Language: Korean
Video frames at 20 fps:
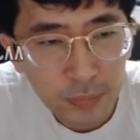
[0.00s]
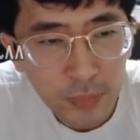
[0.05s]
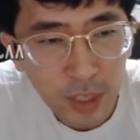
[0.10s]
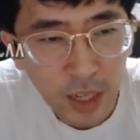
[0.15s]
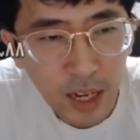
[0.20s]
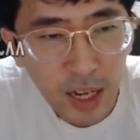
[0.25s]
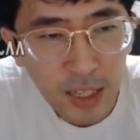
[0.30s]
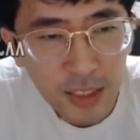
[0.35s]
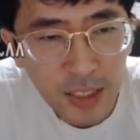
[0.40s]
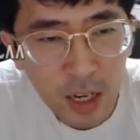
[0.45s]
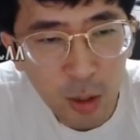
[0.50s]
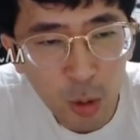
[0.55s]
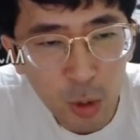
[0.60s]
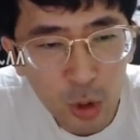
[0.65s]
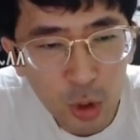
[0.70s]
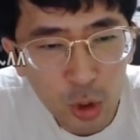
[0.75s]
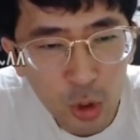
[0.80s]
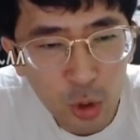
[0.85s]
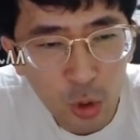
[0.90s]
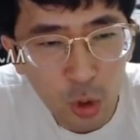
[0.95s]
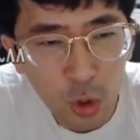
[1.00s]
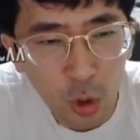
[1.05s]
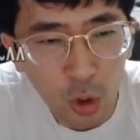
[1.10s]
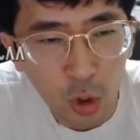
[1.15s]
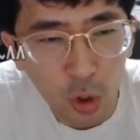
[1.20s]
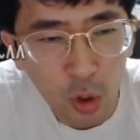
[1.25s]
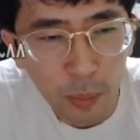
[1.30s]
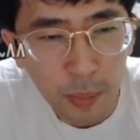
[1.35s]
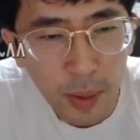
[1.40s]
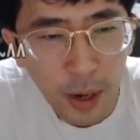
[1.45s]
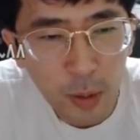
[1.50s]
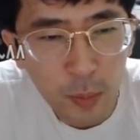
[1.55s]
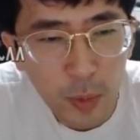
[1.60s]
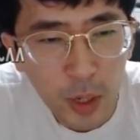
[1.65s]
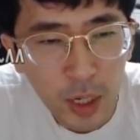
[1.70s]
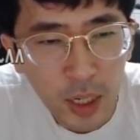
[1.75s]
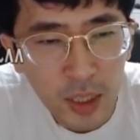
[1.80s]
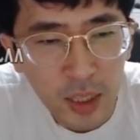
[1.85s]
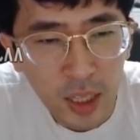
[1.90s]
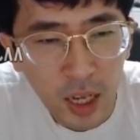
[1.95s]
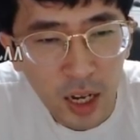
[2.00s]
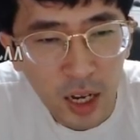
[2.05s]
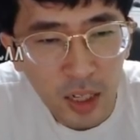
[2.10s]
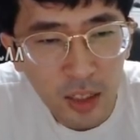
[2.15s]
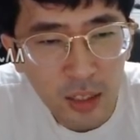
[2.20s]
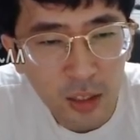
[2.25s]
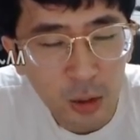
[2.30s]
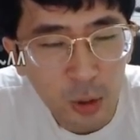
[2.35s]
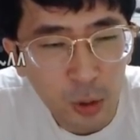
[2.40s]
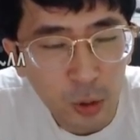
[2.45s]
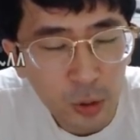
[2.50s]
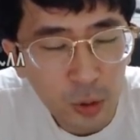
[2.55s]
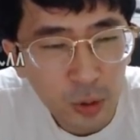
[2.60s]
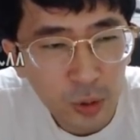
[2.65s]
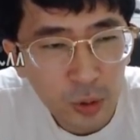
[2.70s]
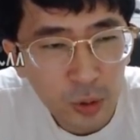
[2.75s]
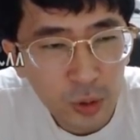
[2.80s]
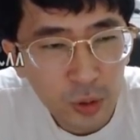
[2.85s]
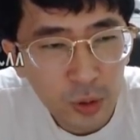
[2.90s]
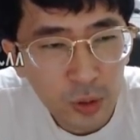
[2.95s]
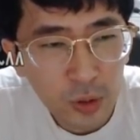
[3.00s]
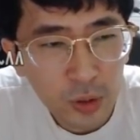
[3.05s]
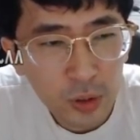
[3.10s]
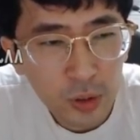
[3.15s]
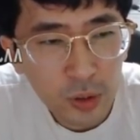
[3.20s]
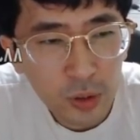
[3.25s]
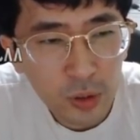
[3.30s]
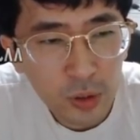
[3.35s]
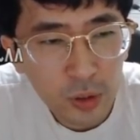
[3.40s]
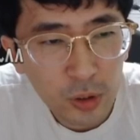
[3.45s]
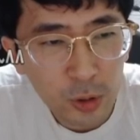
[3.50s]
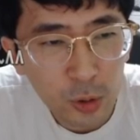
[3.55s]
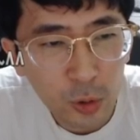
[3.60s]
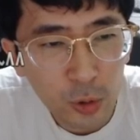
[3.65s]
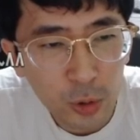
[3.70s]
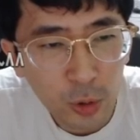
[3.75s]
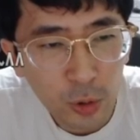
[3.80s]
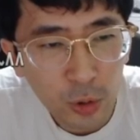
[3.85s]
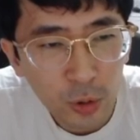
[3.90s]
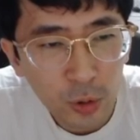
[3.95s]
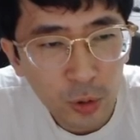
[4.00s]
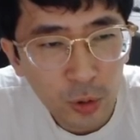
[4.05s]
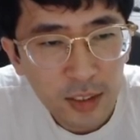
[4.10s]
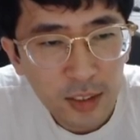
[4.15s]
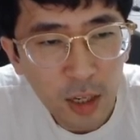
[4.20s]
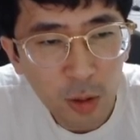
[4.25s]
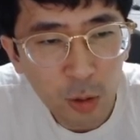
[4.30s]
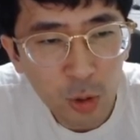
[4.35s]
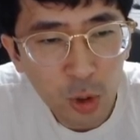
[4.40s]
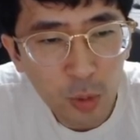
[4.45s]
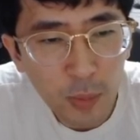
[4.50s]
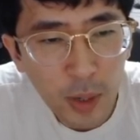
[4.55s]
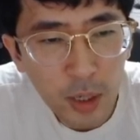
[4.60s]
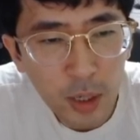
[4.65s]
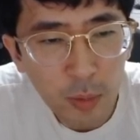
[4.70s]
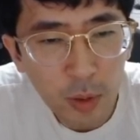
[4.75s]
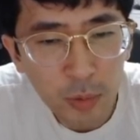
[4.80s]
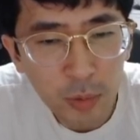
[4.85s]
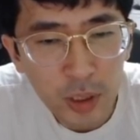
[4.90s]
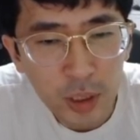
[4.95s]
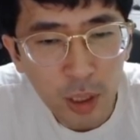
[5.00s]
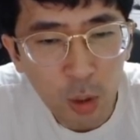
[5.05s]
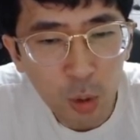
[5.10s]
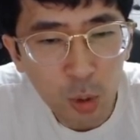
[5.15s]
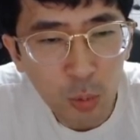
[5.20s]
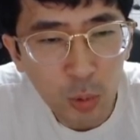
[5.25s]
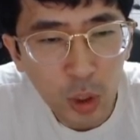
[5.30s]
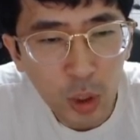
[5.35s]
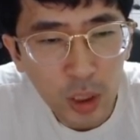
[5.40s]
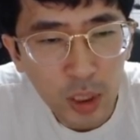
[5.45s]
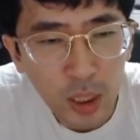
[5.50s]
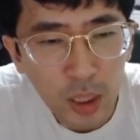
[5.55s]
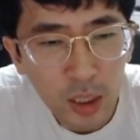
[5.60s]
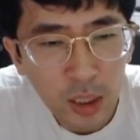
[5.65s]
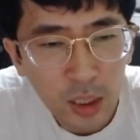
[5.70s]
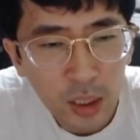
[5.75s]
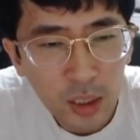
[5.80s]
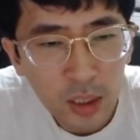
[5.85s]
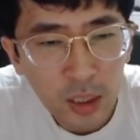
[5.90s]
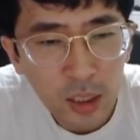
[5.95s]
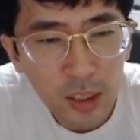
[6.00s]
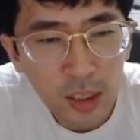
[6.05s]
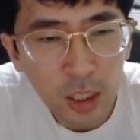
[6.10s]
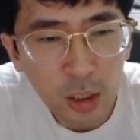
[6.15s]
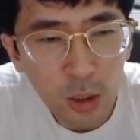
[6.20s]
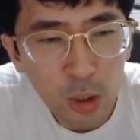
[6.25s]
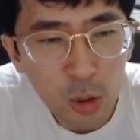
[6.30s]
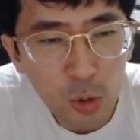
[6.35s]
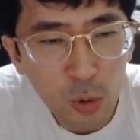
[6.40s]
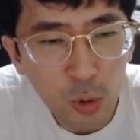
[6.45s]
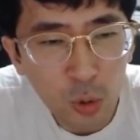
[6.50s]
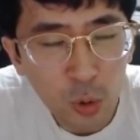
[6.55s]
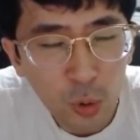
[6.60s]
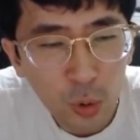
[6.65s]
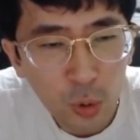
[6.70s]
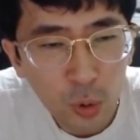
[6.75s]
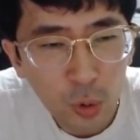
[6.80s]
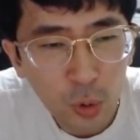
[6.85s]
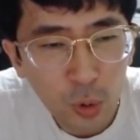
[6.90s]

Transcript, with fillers: 아, 상으로 치고 말아 먹겠다. 이런 거죠. 그죠, 그죠? 상으로 치고 말아 먹으면서 장군를 모르겠다. 일단 띄우고.